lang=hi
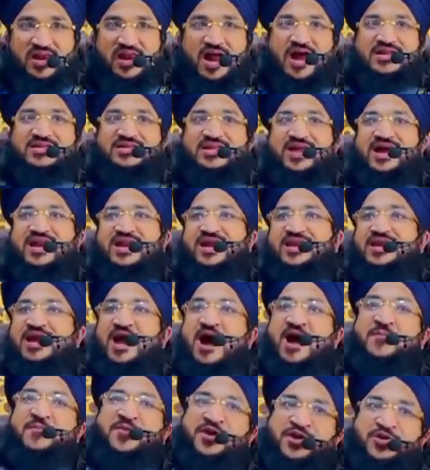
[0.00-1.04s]
अल्लाह ताला ने
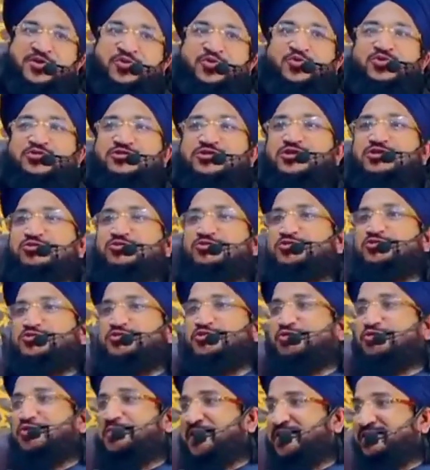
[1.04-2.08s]
अपने नूर से
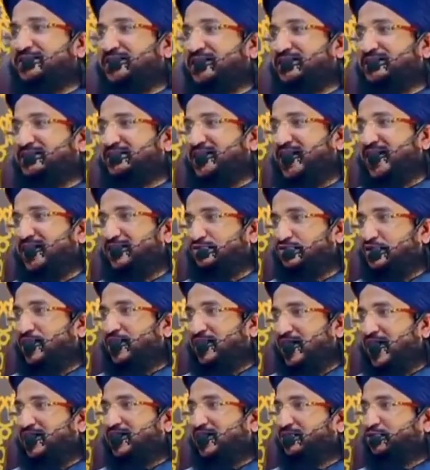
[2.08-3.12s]
हजूर को पैदा किया है तो
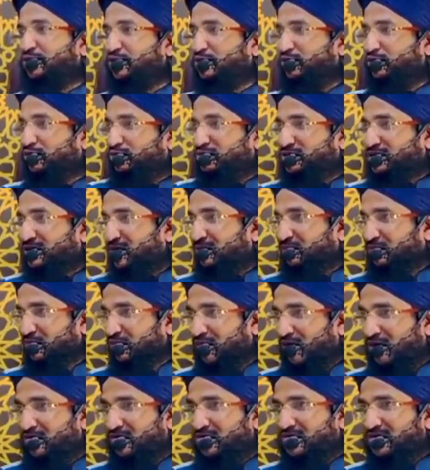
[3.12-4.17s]
अल्लाह का नूर कुछ कम
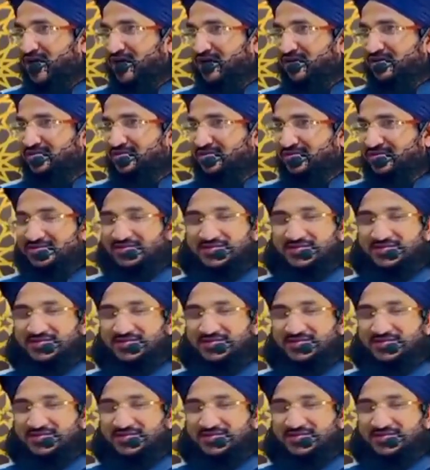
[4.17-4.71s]
हुआ होगा